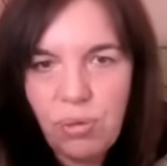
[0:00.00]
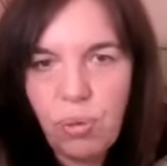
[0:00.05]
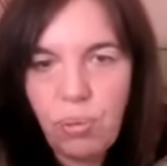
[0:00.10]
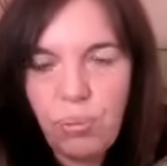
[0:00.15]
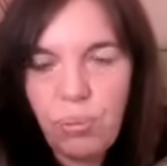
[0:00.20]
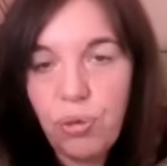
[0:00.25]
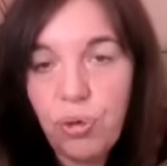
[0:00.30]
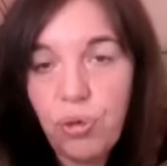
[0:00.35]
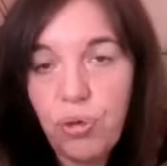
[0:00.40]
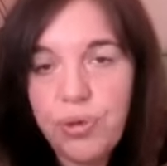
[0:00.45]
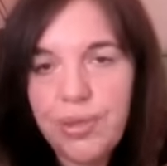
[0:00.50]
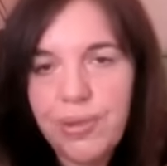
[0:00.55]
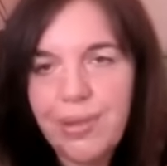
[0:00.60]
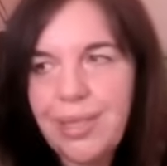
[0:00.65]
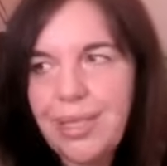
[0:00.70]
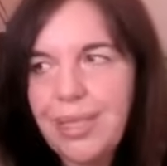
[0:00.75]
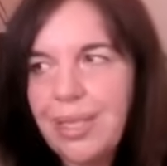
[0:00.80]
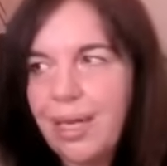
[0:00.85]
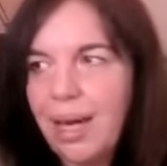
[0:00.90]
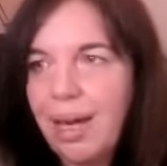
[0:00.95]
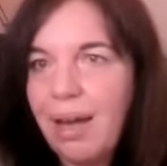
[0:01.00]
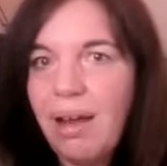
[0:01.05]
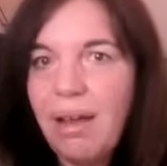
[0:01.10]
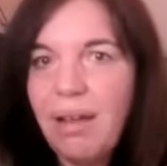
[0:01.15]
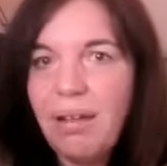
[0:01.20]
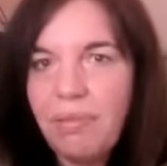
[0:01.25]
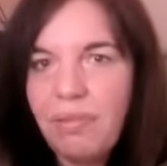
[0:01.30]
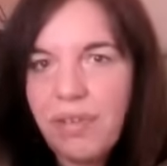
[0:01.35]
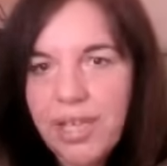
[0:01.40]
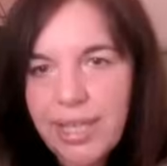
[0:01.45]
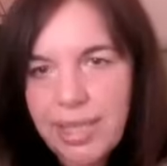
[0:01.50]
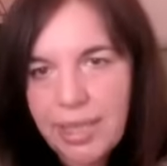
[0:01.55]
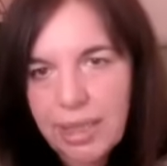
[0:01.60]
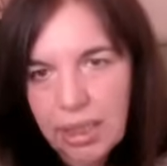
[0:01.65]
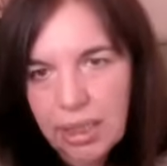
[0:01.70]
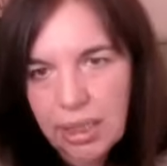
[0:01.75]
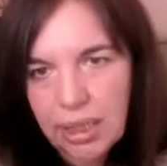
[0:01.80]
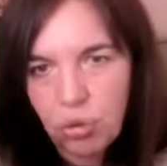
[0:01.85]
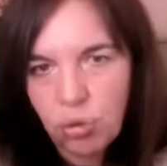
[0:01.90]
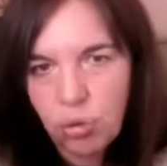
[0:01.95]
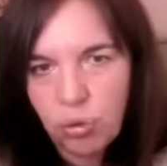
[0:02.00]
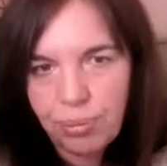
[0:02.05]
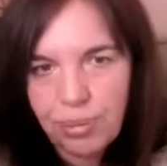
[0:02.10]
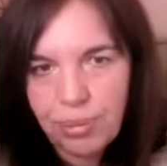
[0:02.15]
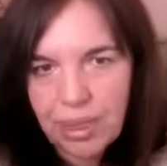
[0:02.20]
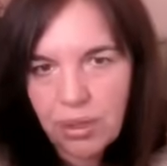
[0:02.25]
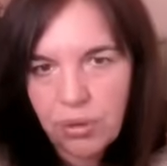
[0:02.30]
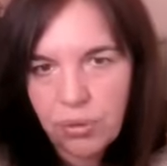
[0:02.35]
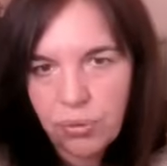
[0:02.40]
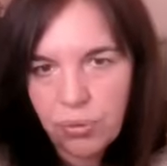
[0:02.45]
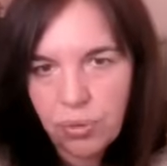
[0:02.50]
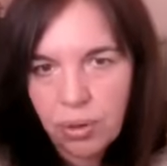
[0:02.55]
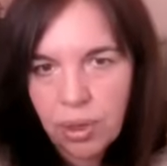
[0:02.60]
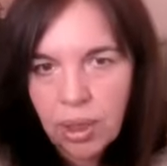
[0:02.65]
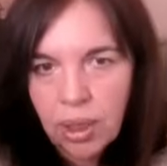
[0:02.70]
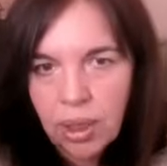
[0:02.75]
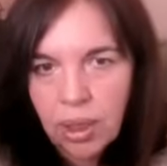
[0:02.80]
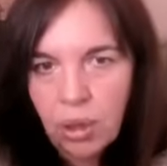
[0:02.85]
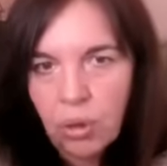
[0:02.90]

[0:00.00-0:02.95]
que l'on peut se sentir investi d'une mission